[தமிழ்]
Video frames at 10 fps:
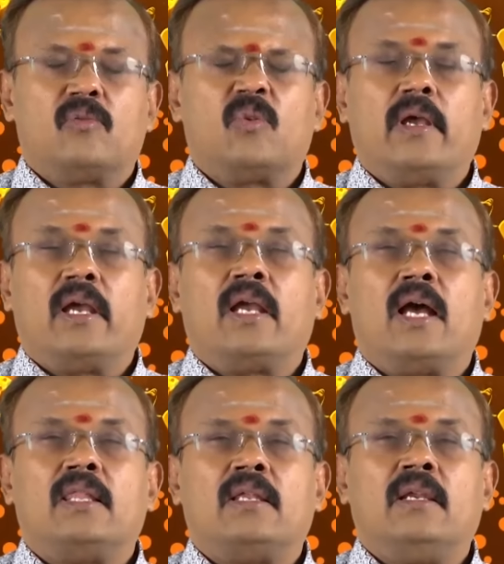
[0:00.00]
ஸோ
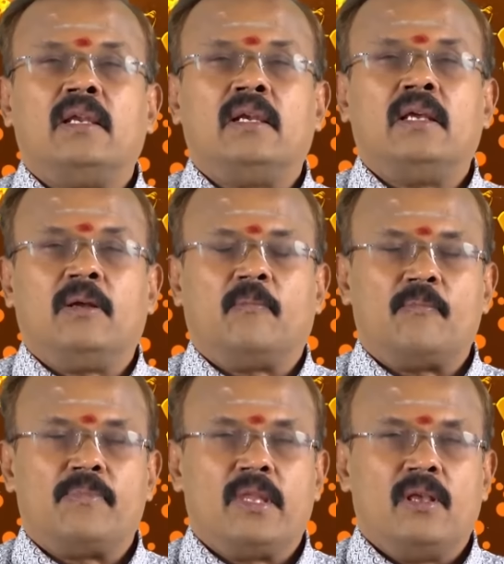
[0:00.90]
எங்கேயாவது நின்று
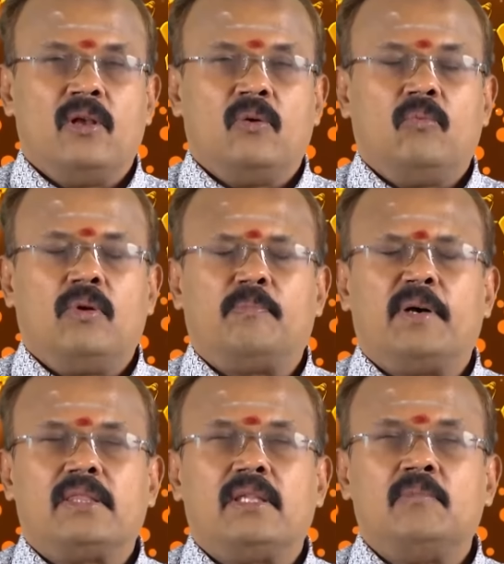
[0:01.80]
ஒரு
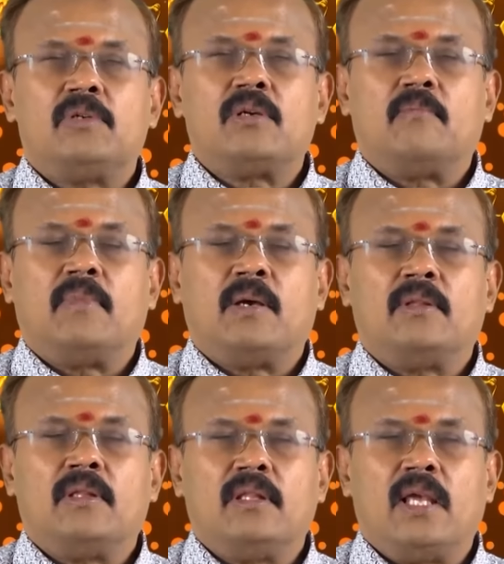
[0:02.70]
பத்து நிமிஷம்
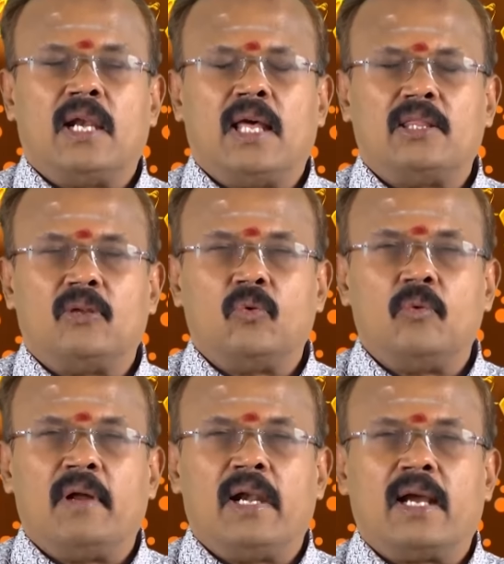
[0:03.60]
எல்லாத்தையும்
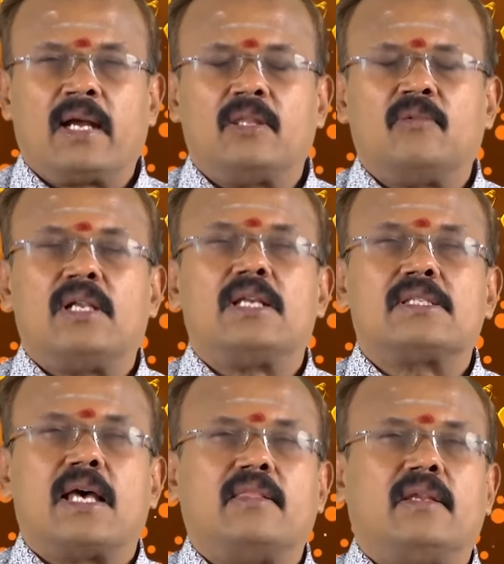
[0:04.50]
ரூமெல்லாம் கதவெல்லாம்
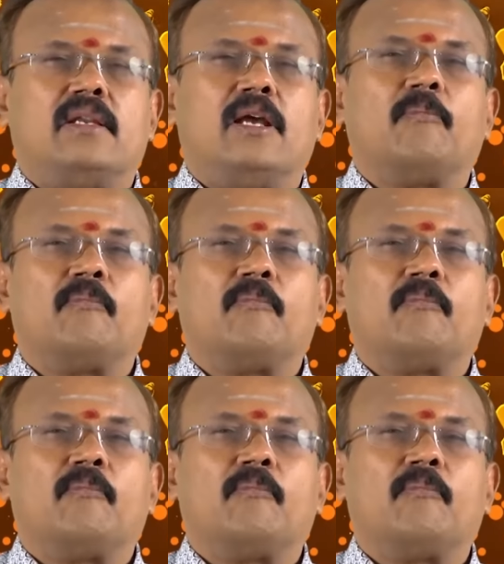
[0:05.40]
சாத்திட்டு